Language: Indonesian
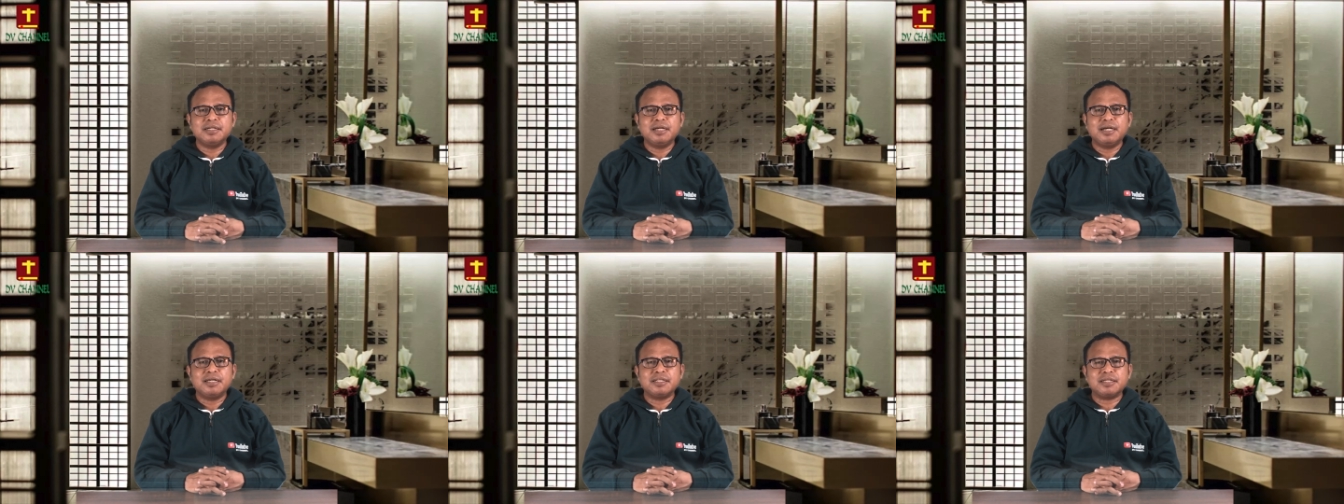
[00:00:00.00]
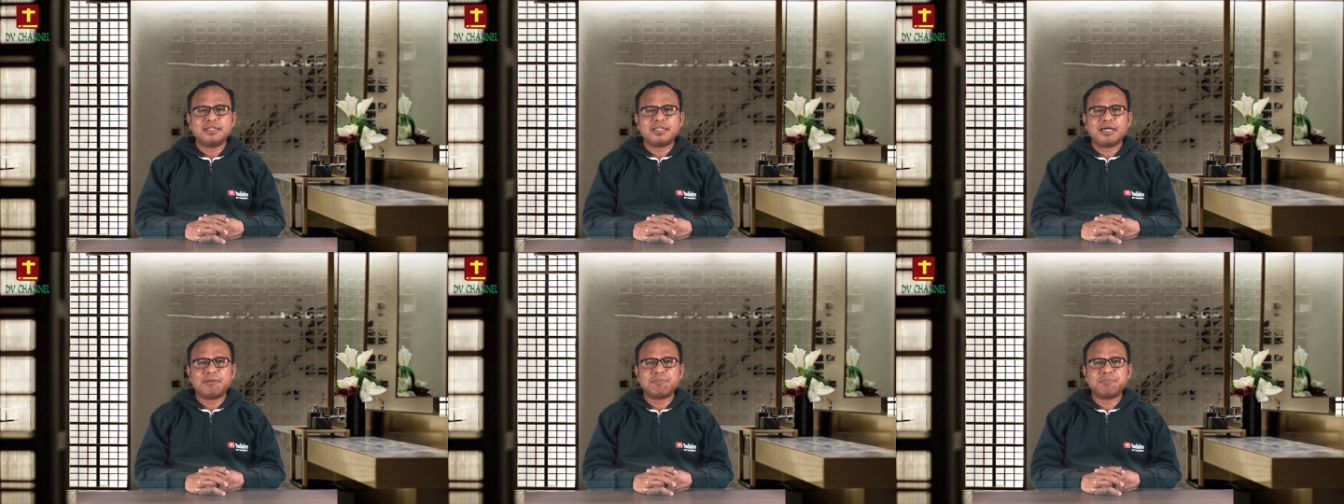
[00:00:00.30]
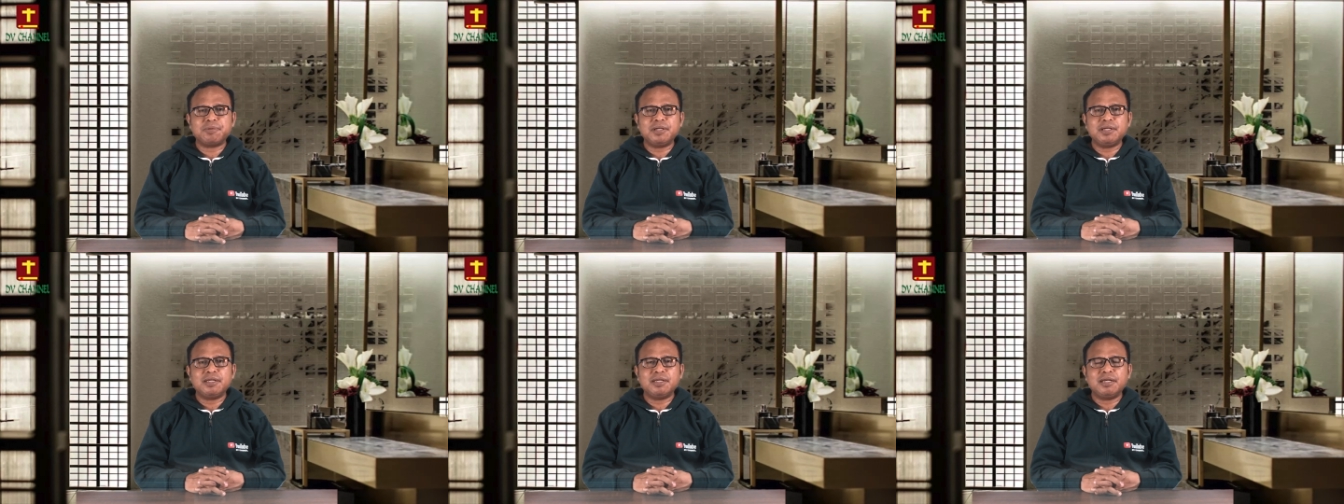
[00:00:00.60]

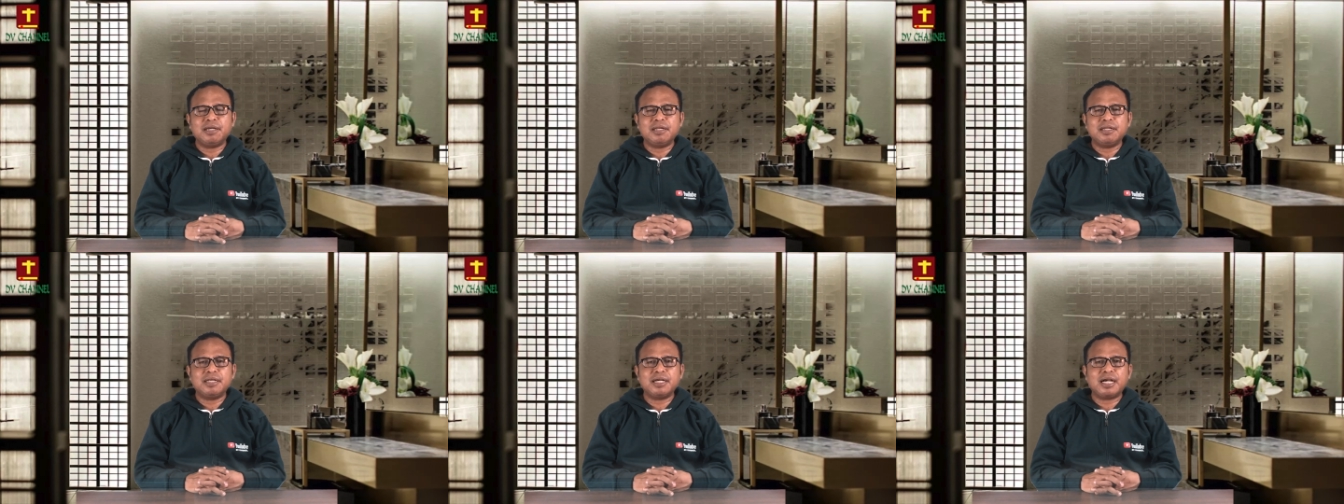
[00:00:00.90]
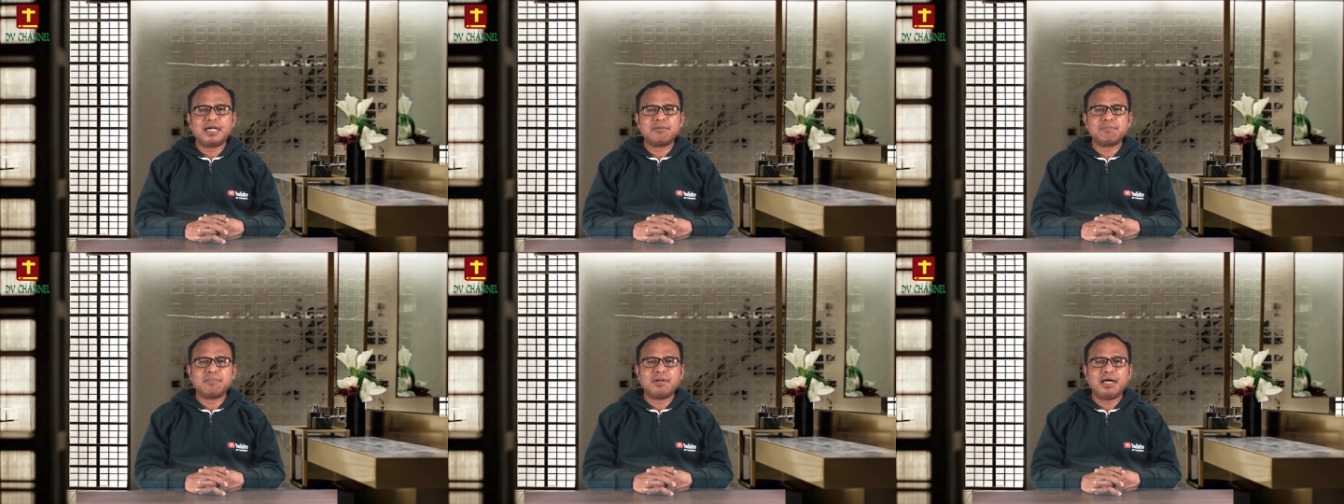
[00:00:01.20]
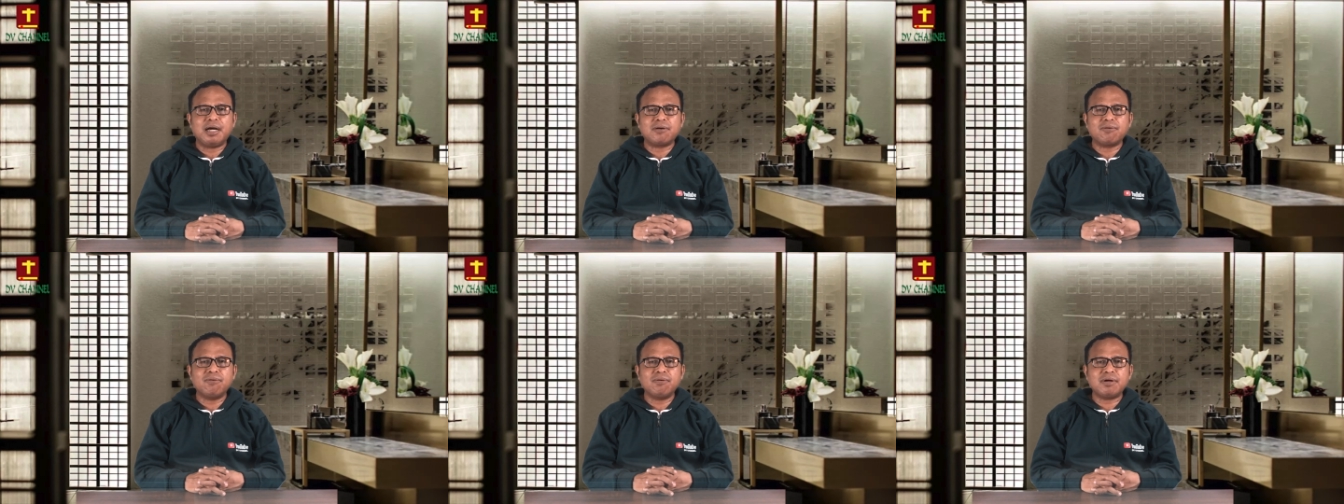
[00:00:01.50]
Tetapi dengan
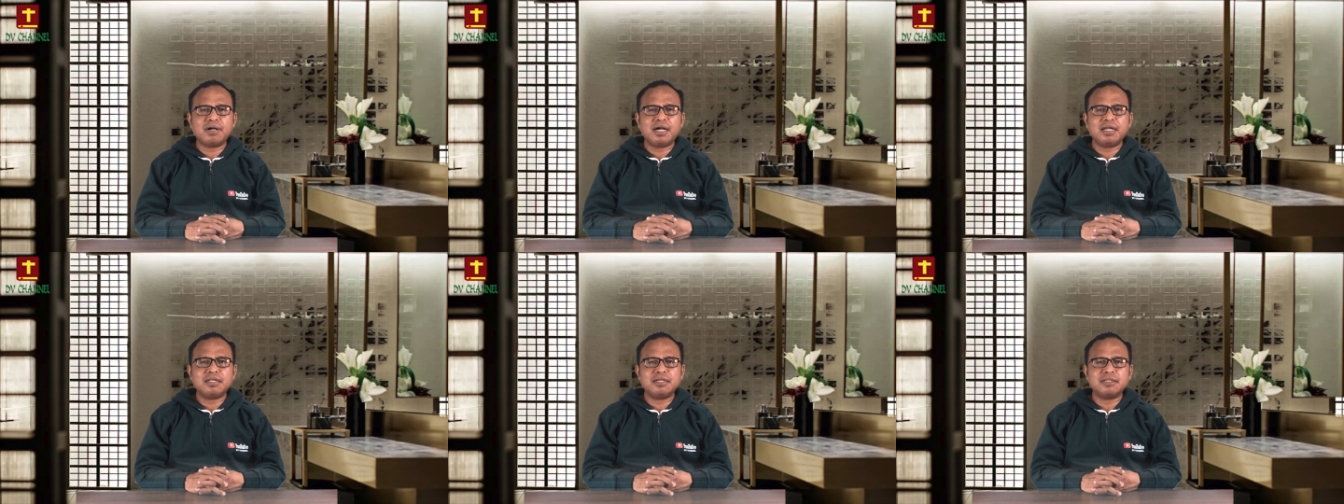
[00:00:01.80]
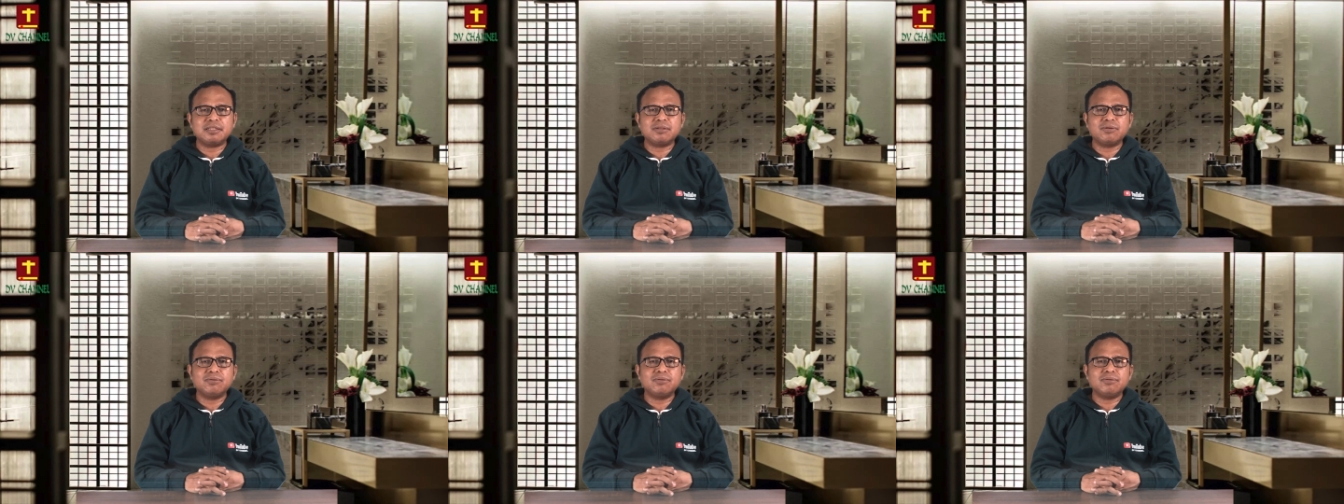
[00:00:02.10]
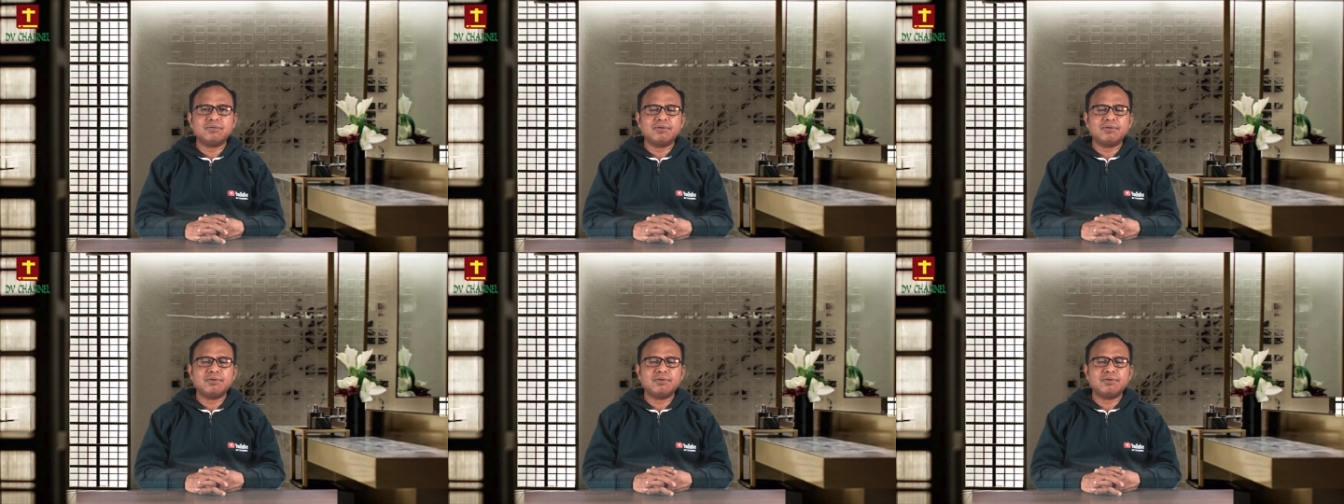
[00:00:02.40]
melakukan itu